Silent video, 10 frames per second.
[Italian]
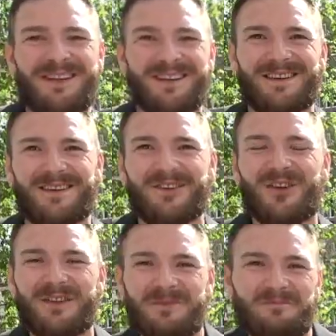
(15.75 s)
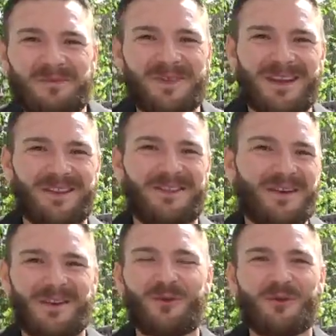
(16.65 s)
uh, cioè, del,
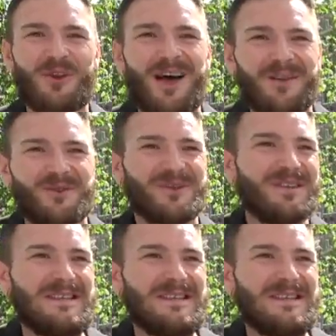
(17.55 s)
del, risultato.